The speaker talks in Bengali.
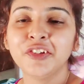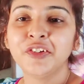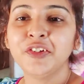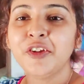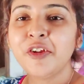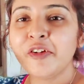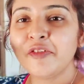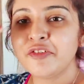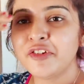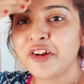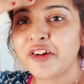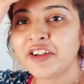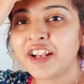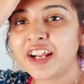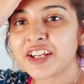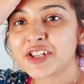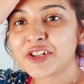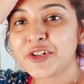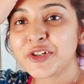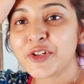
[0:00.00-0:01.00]
আফটারনুন এভরিওয়ান
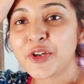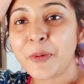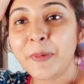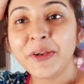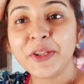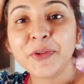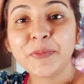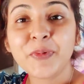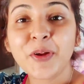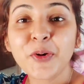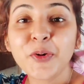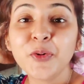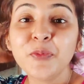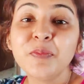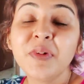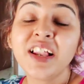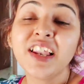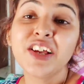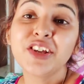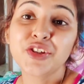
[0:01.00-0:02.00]
আশা করি সবাই তোমরা খুব
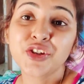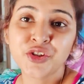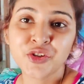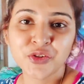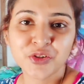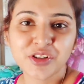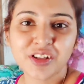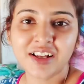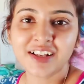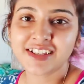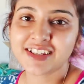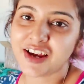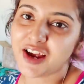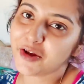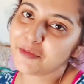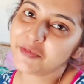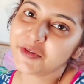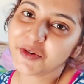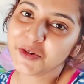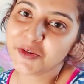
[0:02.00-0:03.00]
ভালো আছি সুস্থ আছো
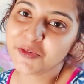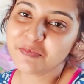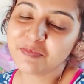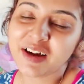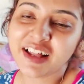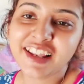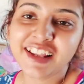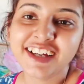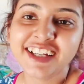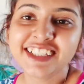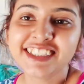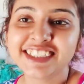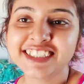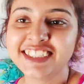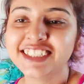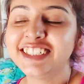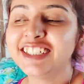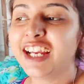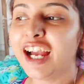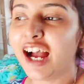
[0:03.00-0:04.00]
আমিও খুব ভালো
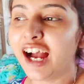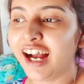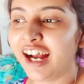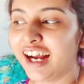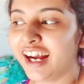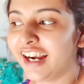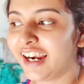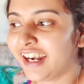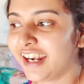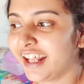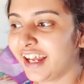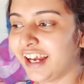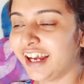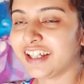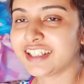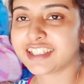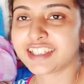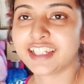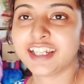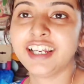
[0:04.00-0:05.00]
আছি আর
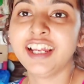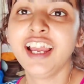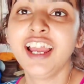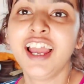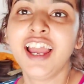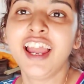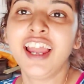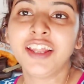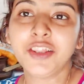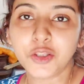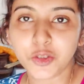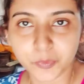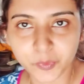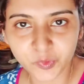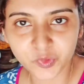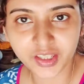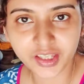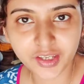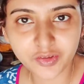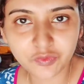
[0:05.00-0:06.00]
আজকে
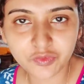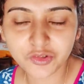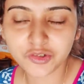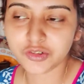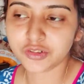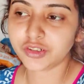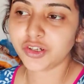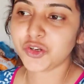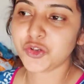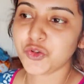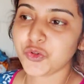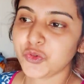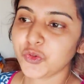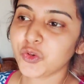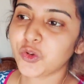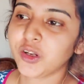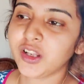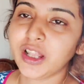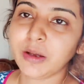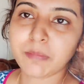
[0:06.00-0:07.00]
দুপুর থেকে ভিডিওটা শুরু
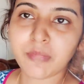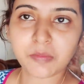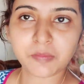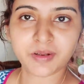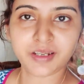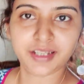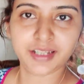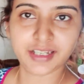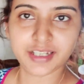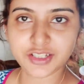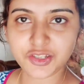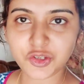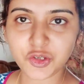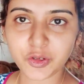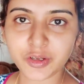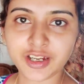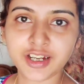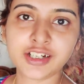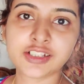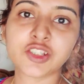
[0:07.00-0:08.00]
করলাম আমার লাঞ্চ
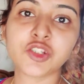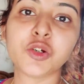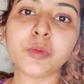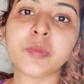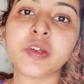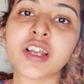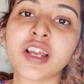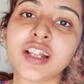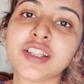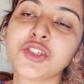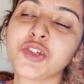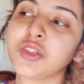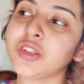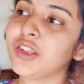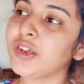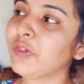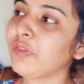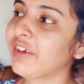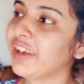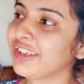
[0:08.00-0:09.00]
হয়ে গেছে অভিকের
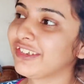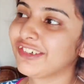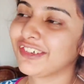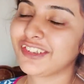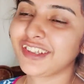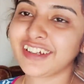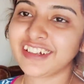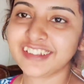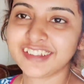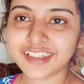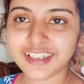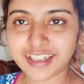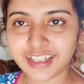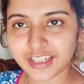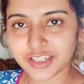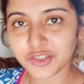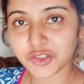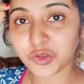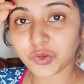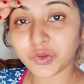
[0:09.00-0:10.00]
জন্য ওয়েট করতে করতে
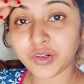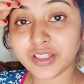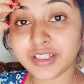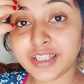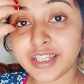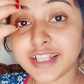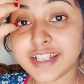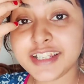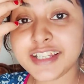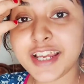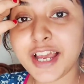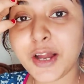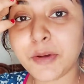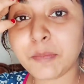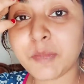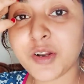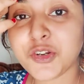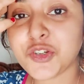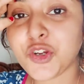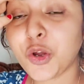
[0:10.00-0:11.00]
লাঞ্চ করে নিয়েছি
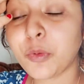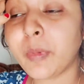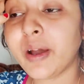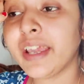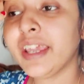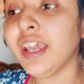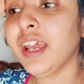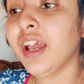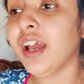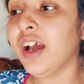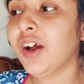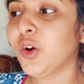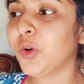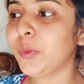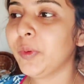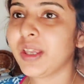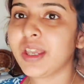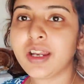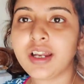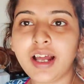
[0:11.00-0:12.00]
আমরা সবাই
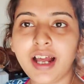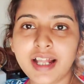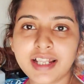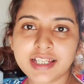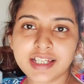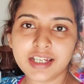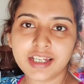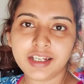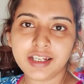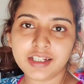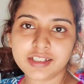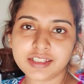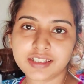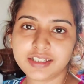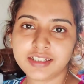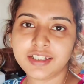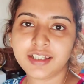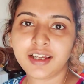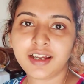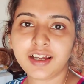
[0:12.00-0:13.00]
অভিকের আজকে
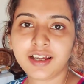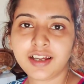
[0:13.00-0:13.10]
আছে